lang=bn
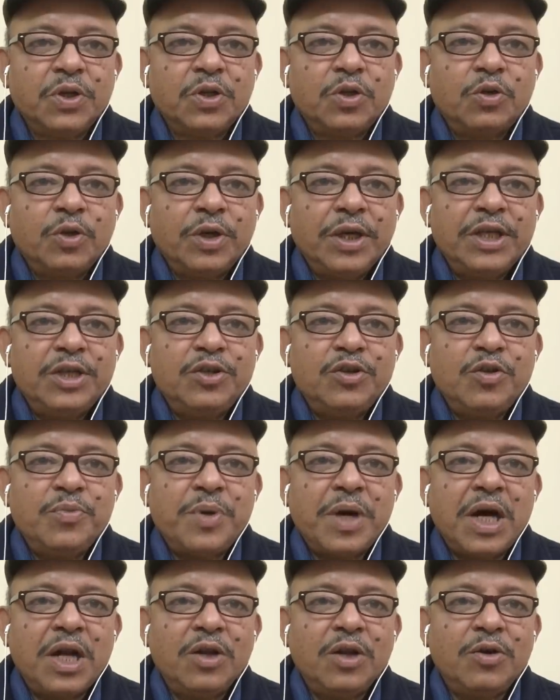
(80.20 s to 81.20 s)
তো এই জন্য
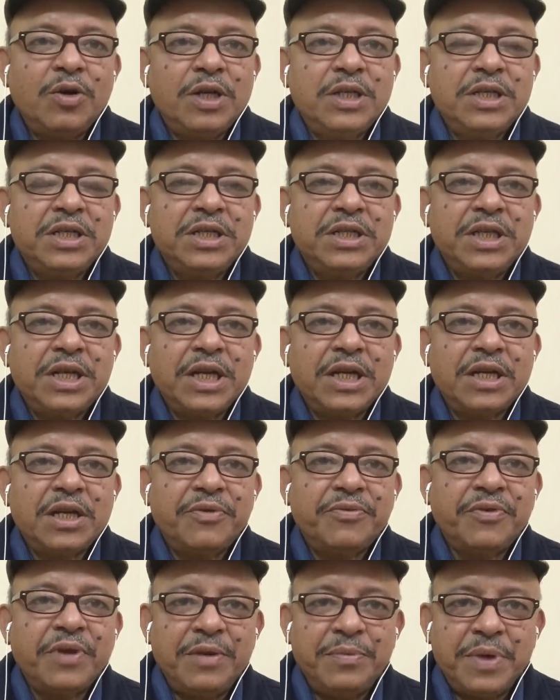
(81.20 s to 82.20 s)
ভালো হয় যে নিজের একটা
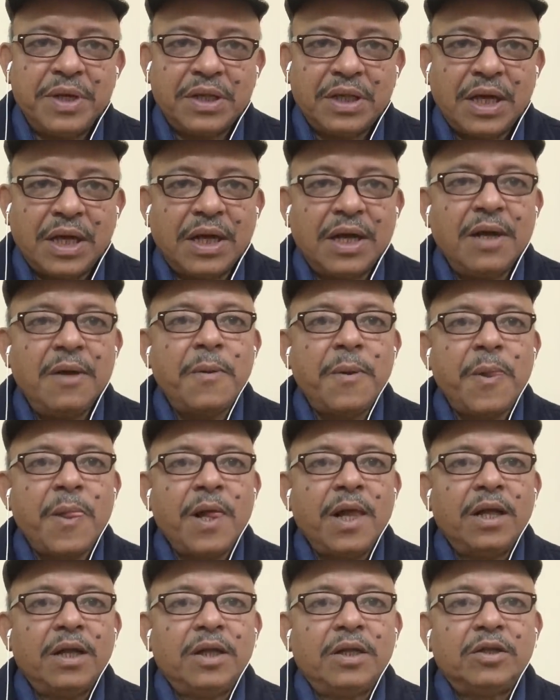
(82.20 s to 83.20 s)
ফ্রাই ব্যাংক থাকা
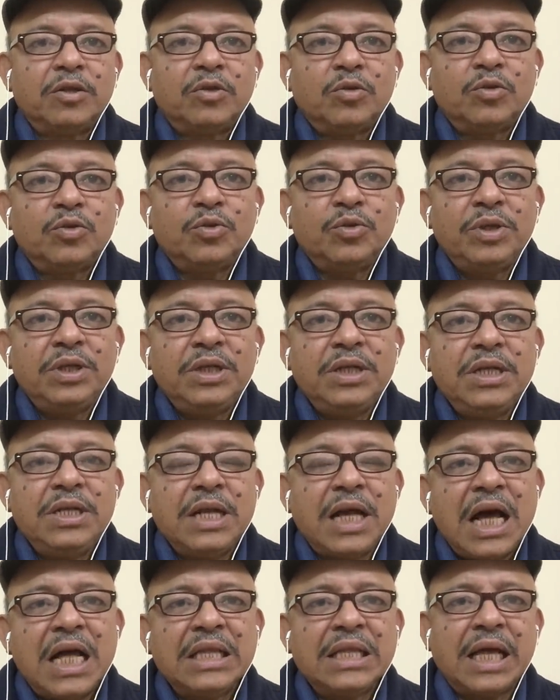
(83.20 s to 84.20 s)
তো যদি
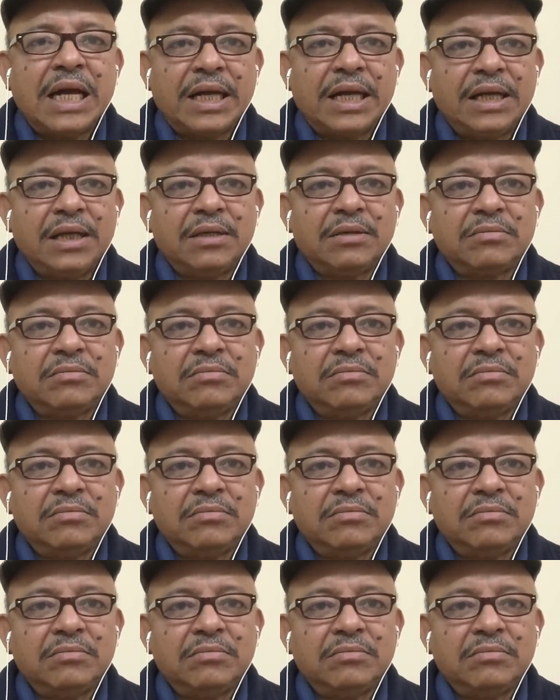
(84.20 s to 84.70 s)
না থাকে